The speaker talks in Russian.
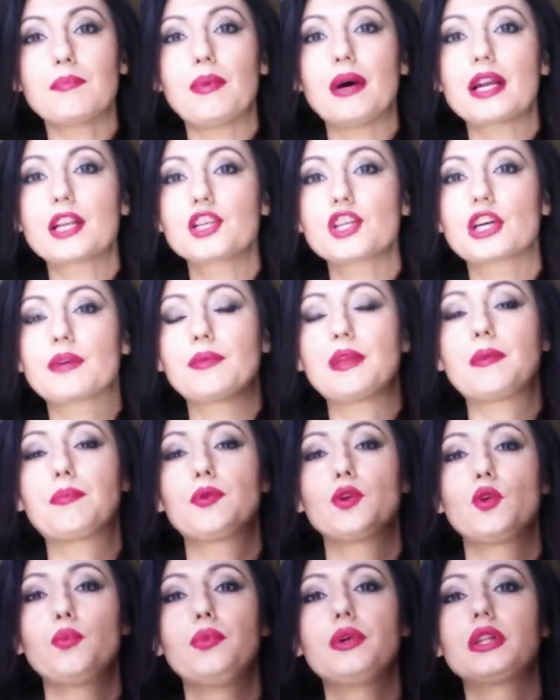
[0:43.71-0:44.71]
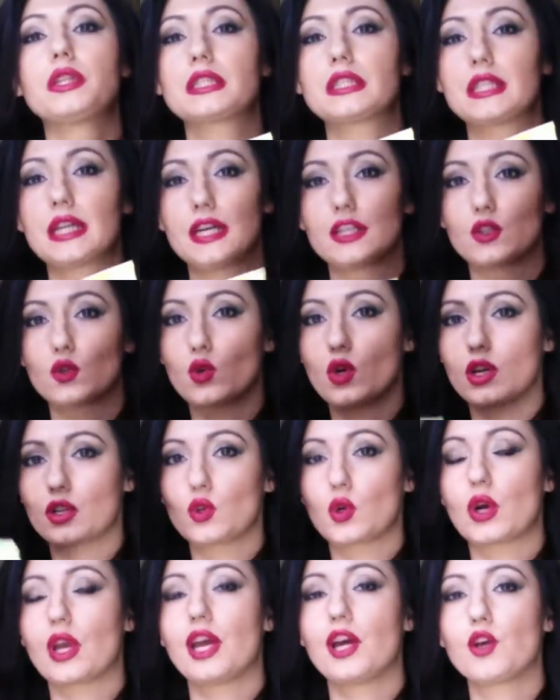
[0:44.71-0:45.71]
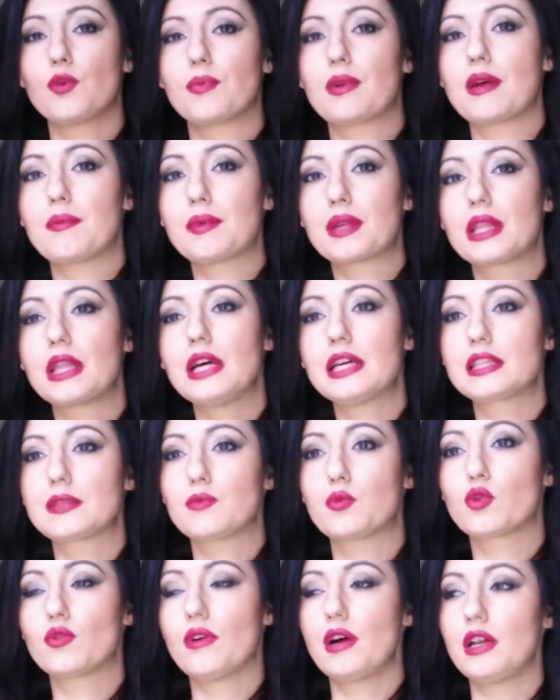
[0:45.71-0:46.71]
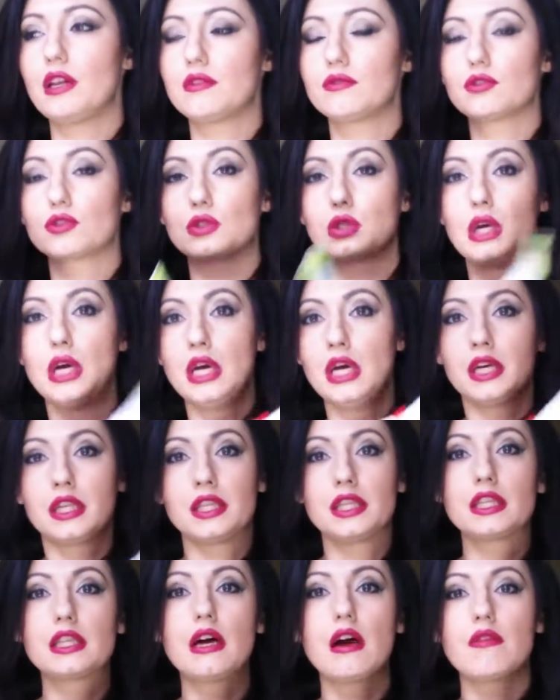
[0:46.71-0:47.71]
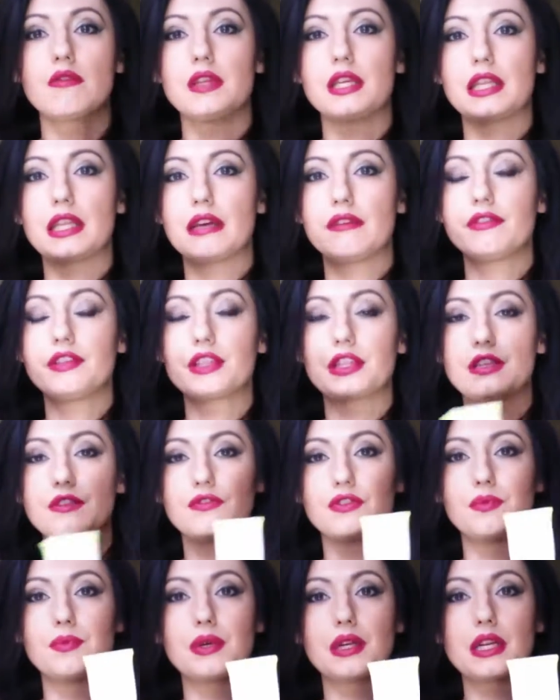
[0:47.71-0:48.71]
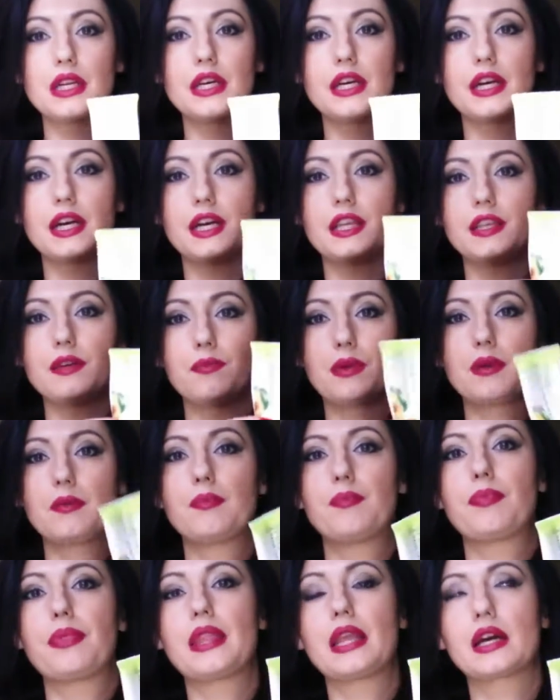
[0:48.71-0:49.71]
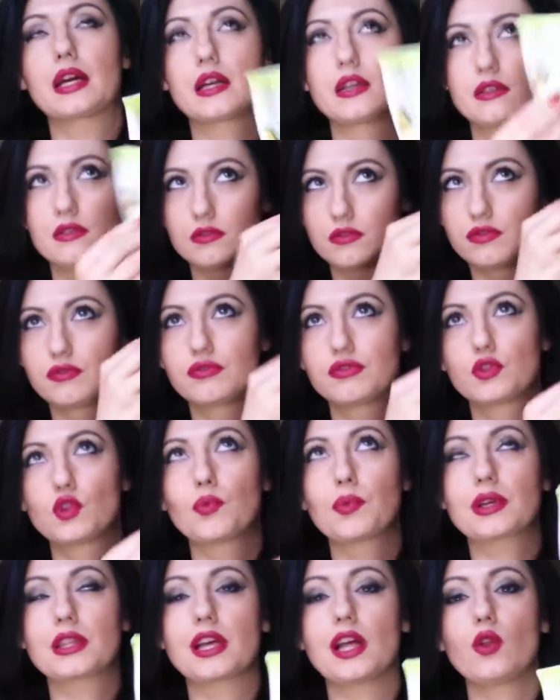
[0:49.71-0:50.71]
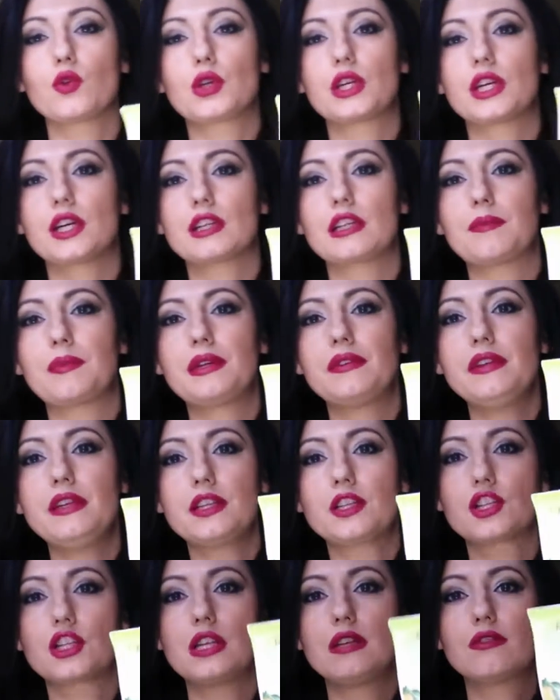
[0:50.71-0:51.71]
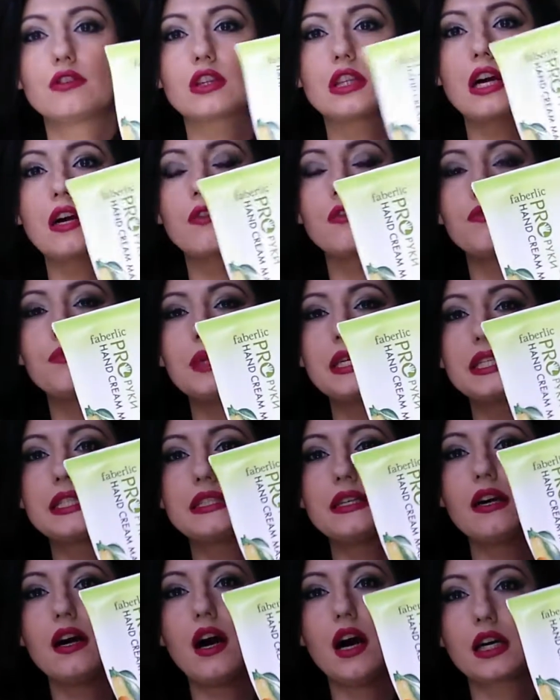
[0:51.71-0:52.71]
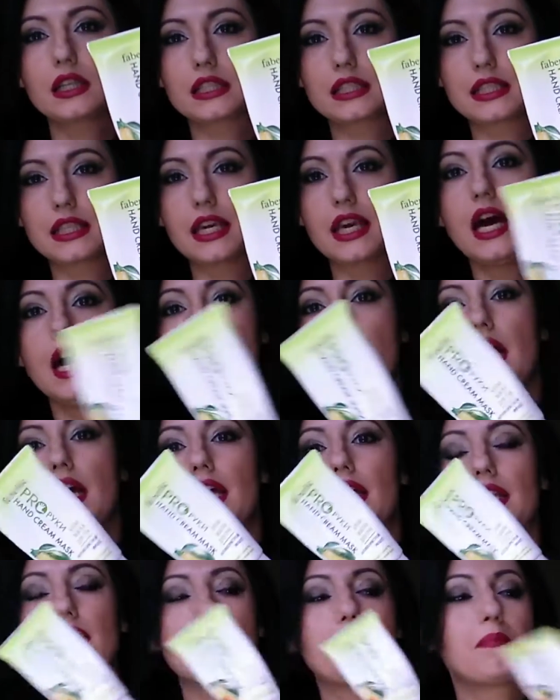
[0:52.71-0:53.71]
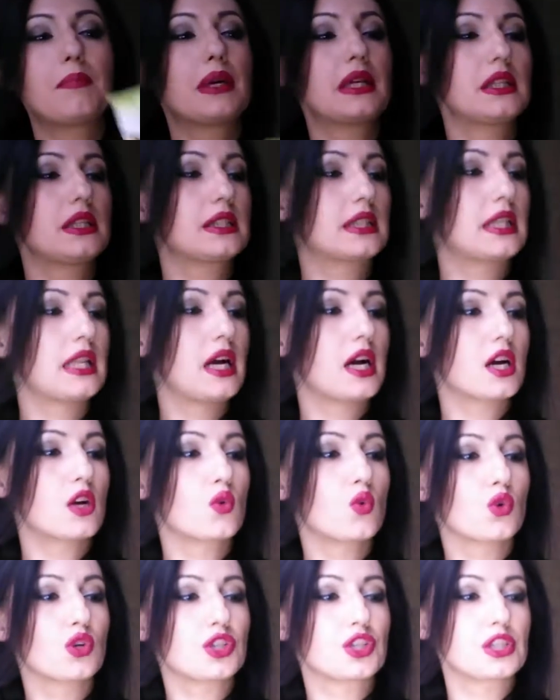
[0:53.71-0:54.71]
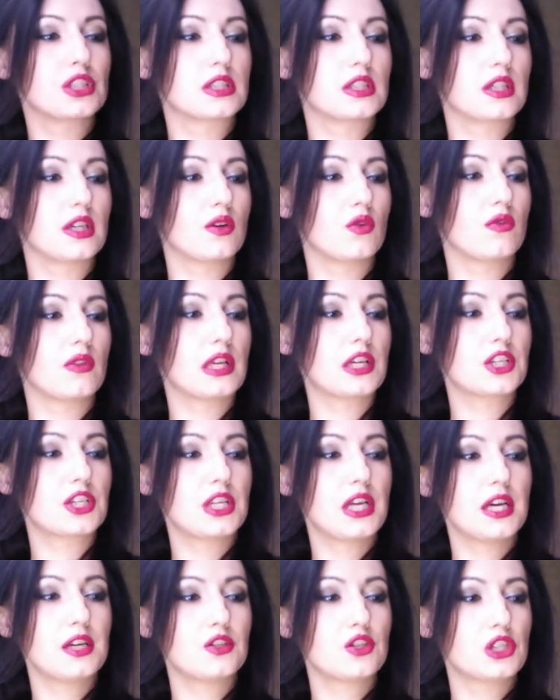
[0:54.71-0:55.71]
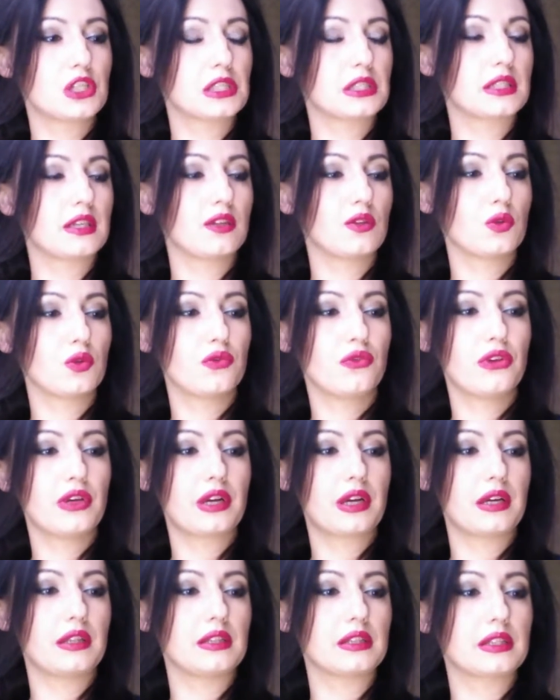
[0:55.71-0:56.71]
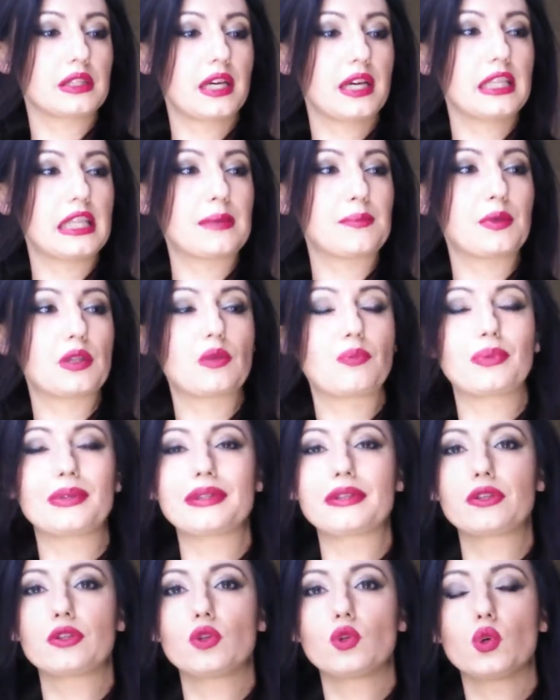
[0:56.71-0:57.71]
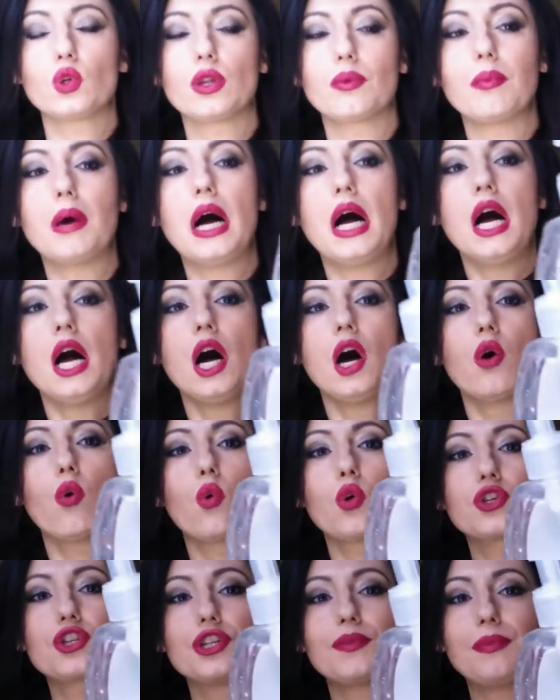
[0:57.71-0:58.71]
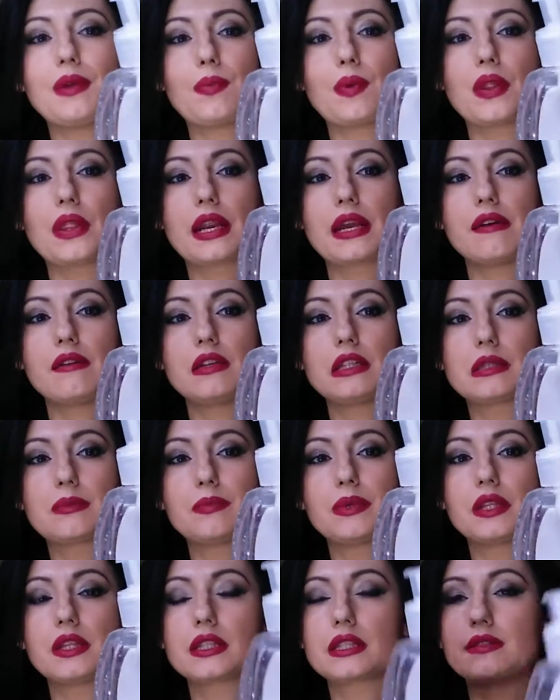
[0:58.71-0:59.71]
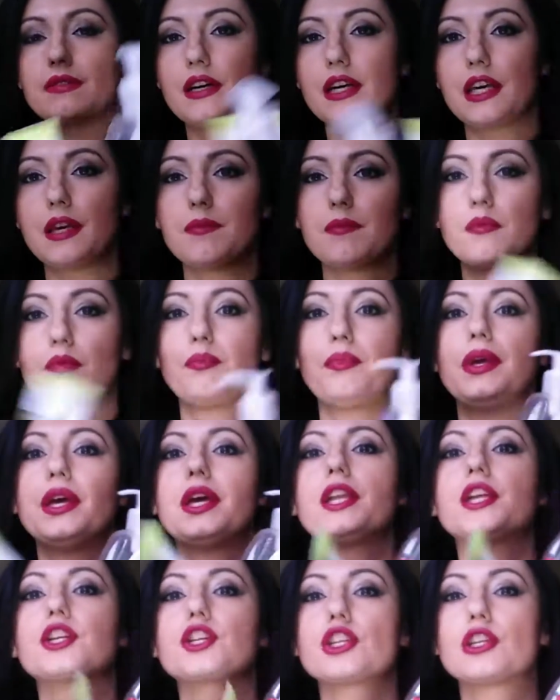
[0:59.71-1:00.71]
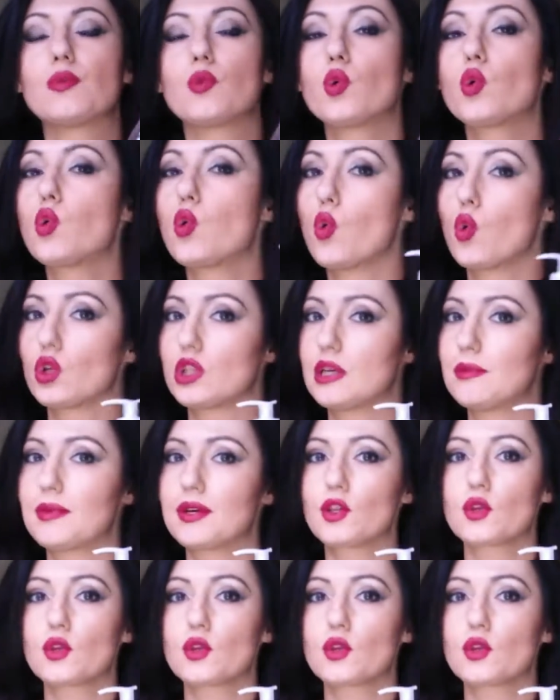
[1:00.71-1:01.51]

Парочка мне полюбилась сразу, как только я ее приобрела. Это буквально вот недавние новинки Фаберлик, и они при, э, в том каталоге, когда появились, шли вот так вместе акцией. Это мыло для рук жидкое увлажняющее с алоэ вера, алантаином и депантенолом. Очень мне понравилось мыло своим бережным уходом.